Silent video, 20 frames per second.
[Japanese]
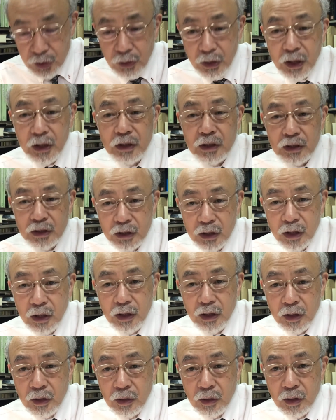なんですね。
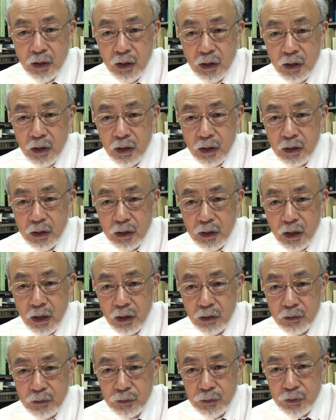
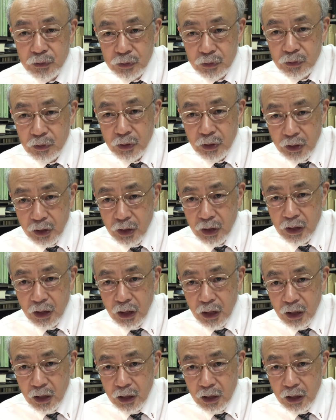あの普通の変化